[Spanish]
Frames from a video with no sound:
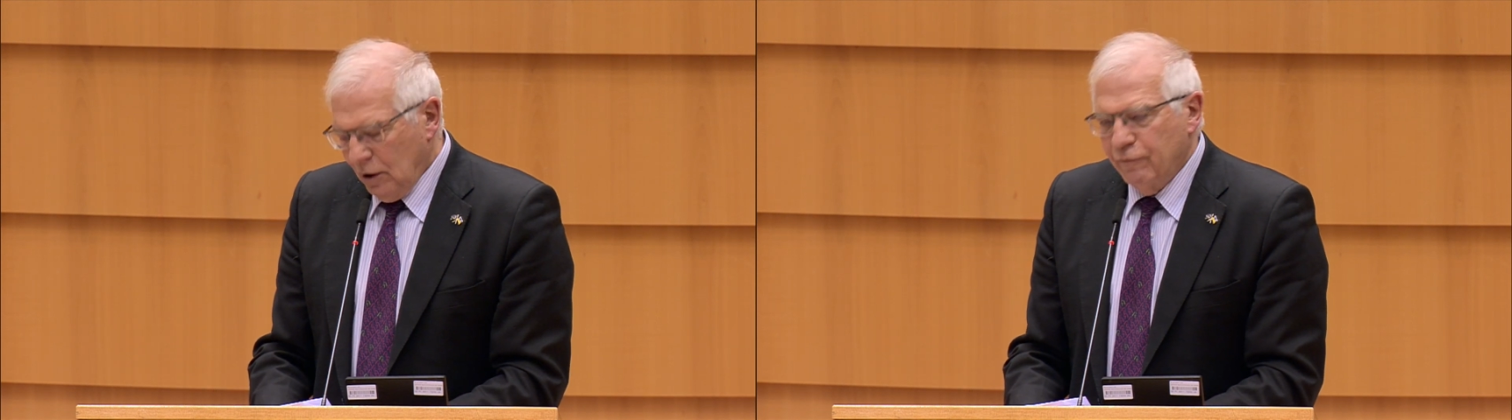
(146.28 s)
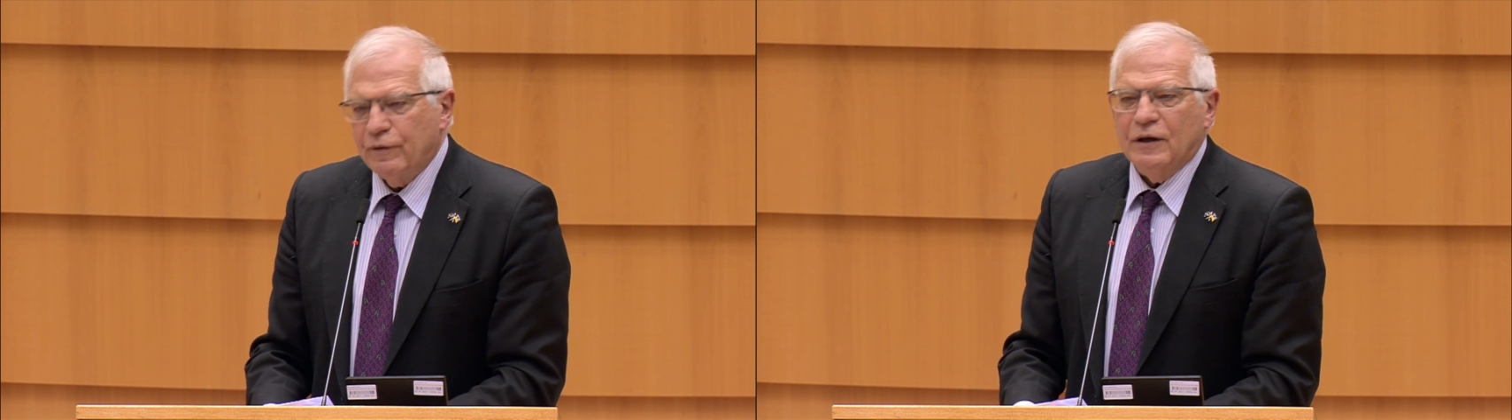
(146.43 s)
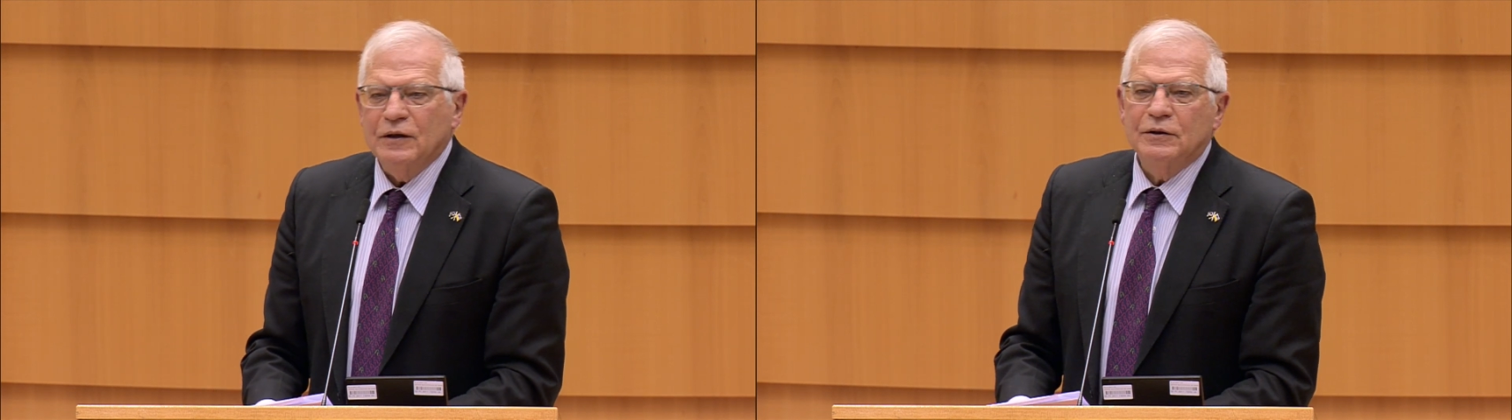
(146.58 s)

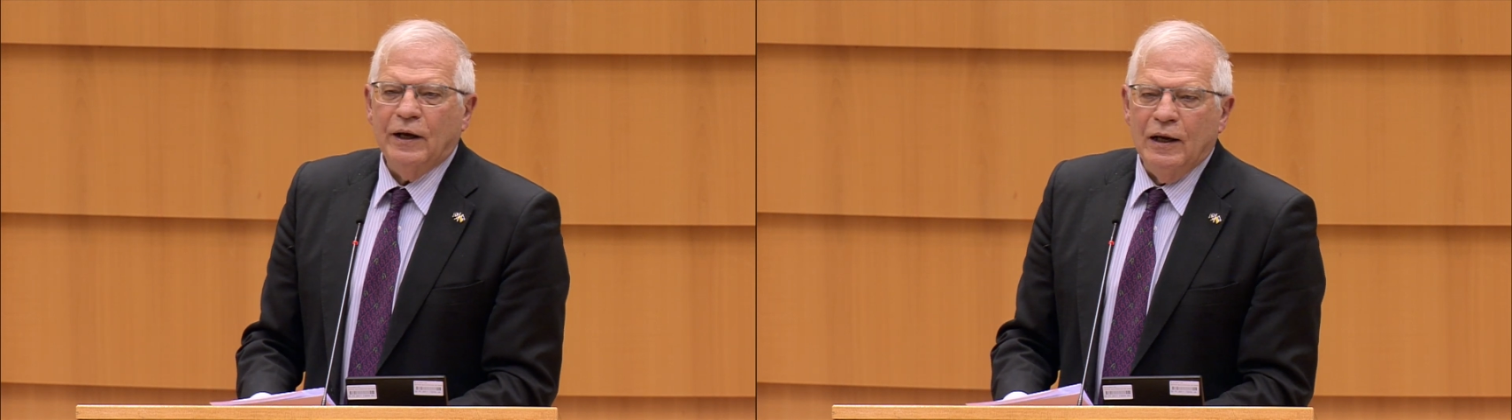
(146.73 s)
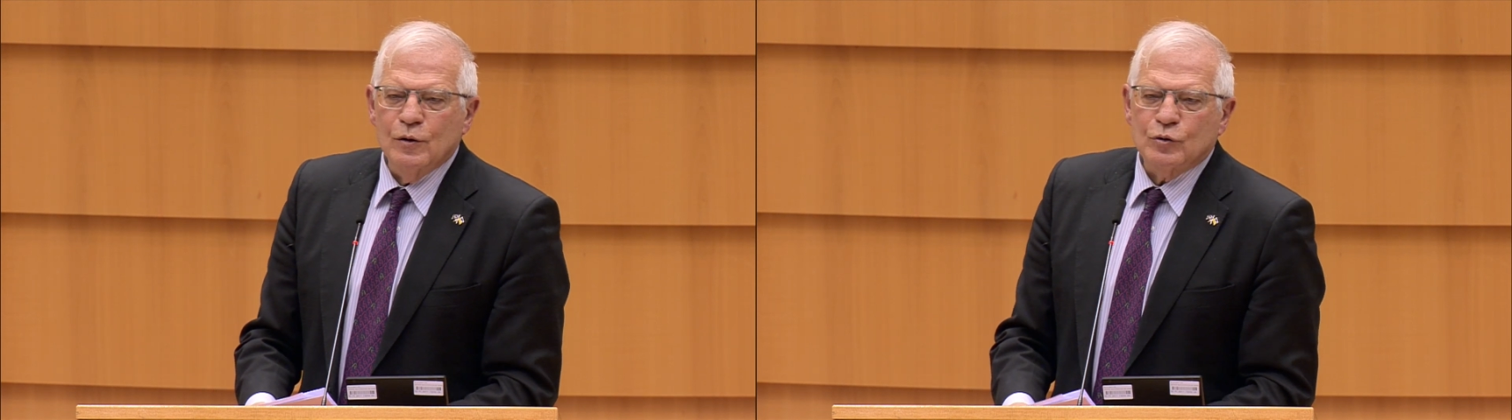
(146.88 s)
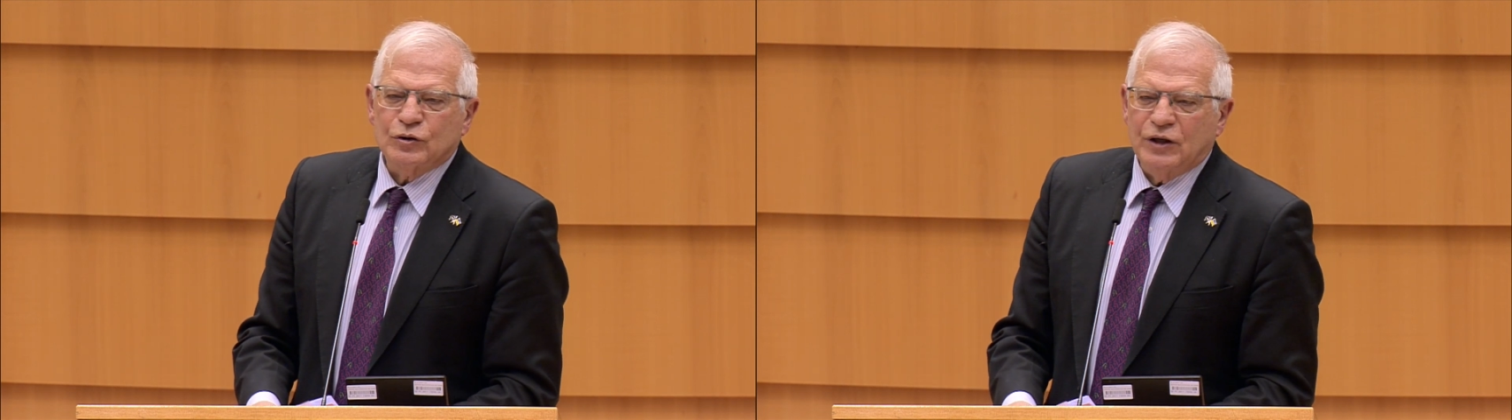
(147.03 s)
Y frente
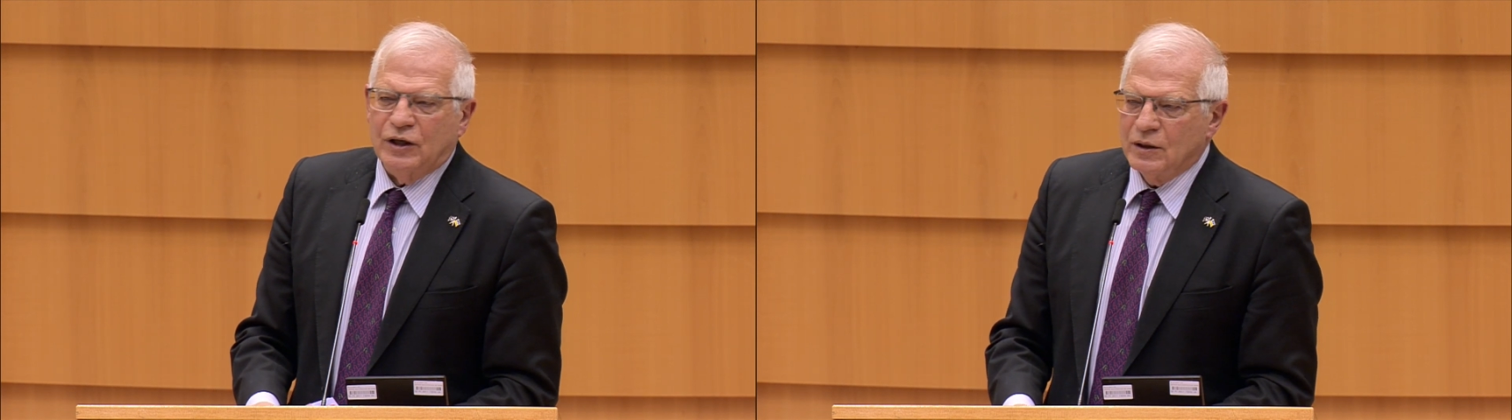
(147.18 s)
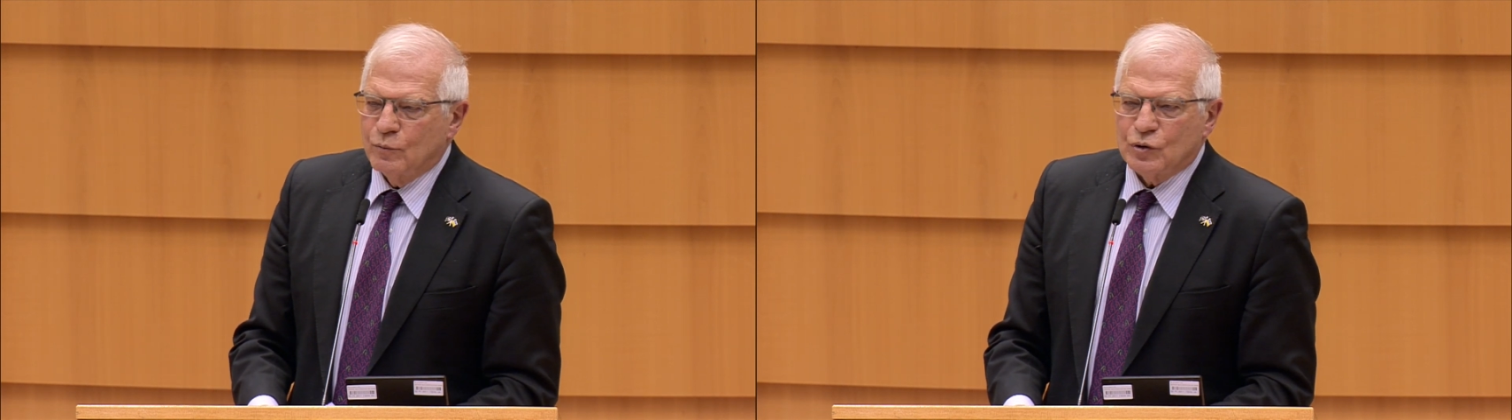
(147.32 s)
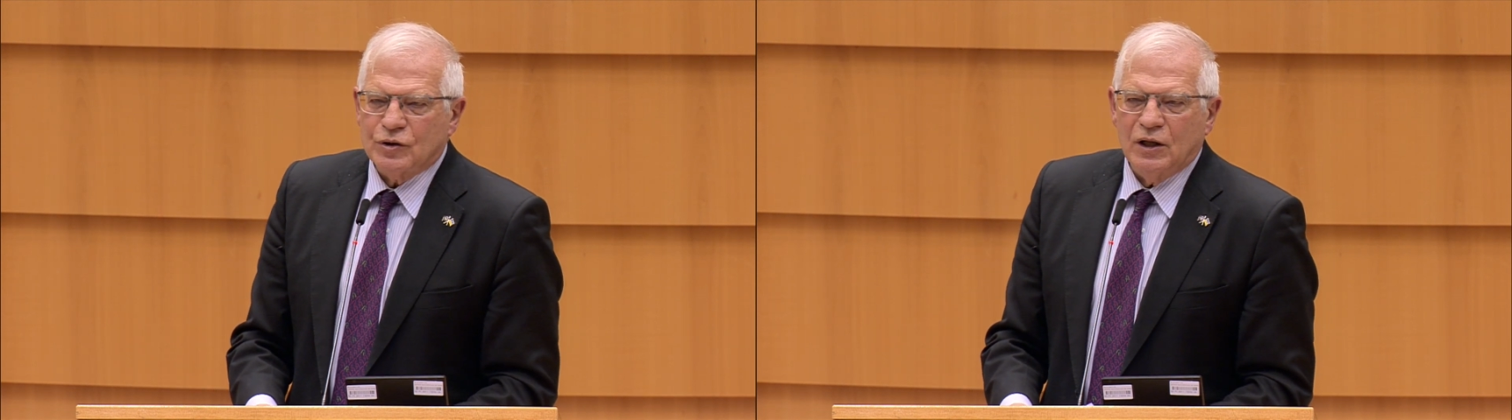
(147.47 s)
a ellos
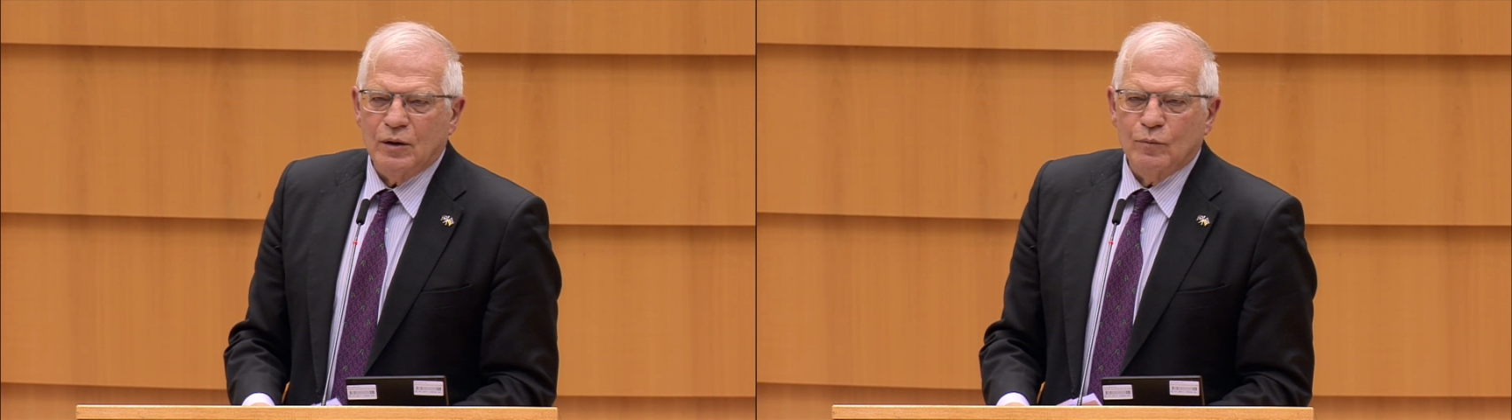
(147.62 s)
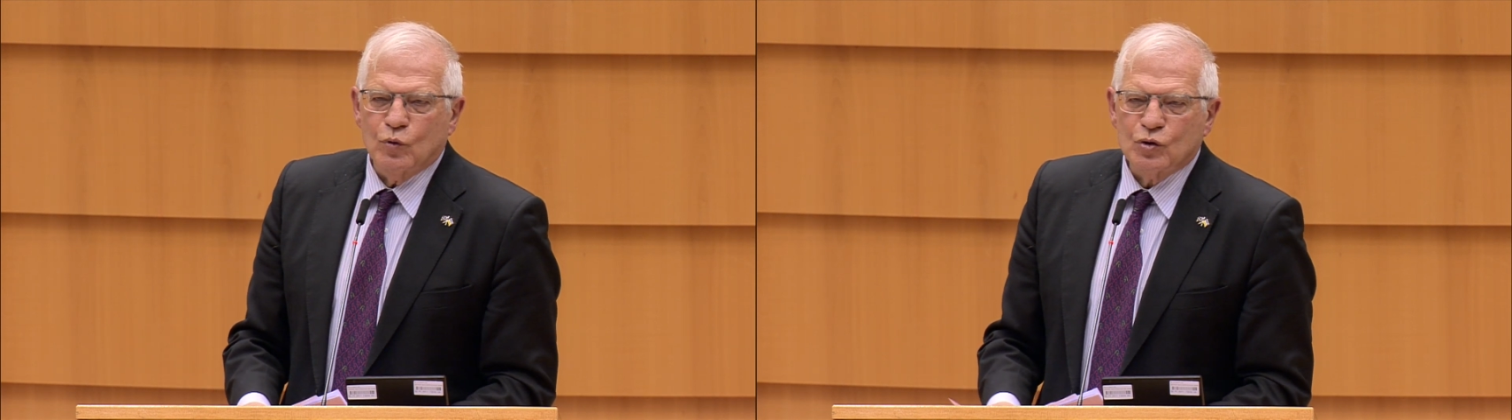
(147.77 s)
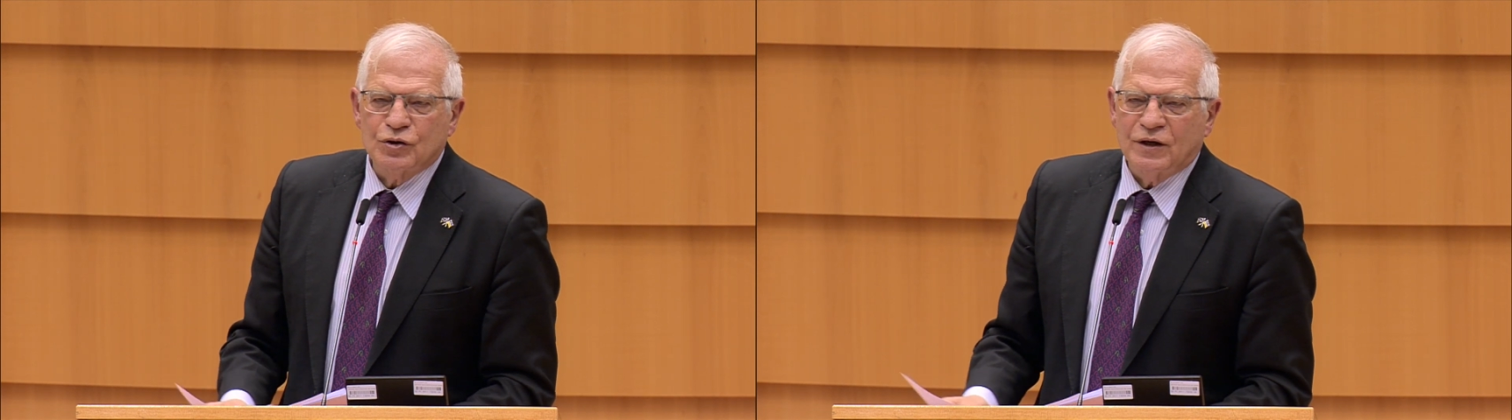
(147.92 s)
tenemos que
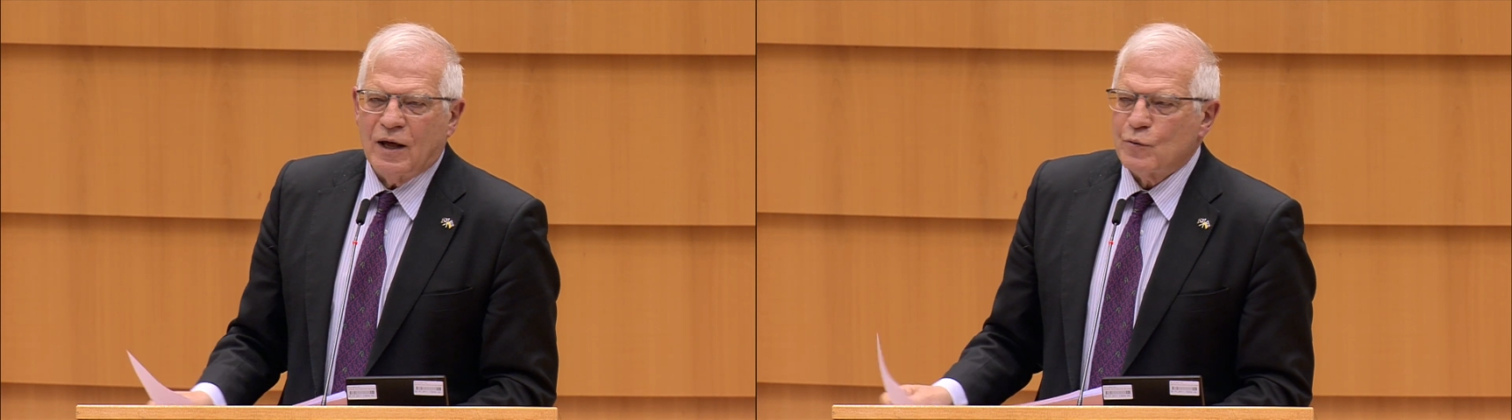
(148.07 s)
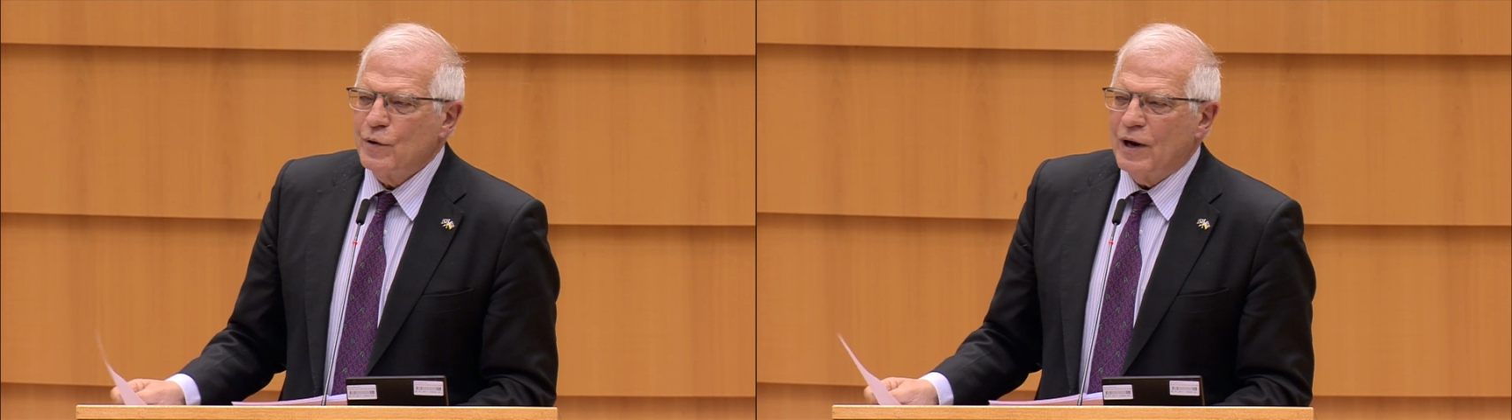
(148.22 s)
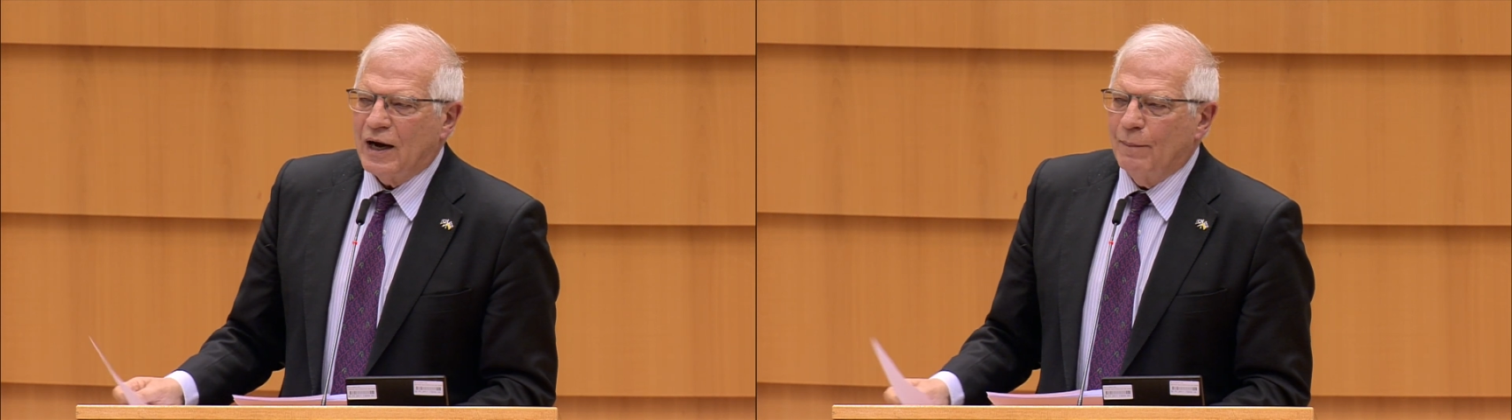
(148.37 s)

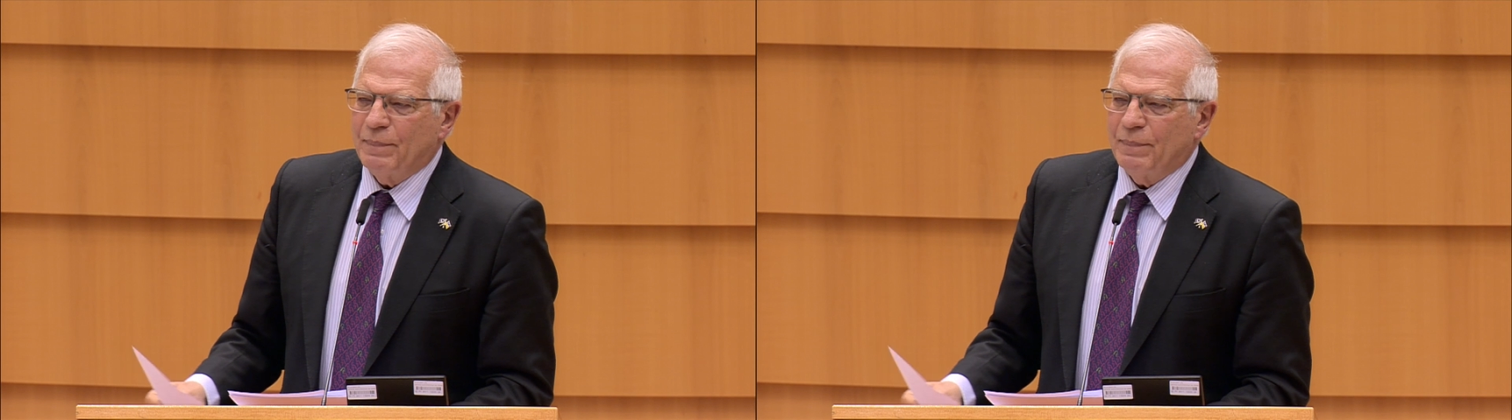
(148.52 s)
demostrar una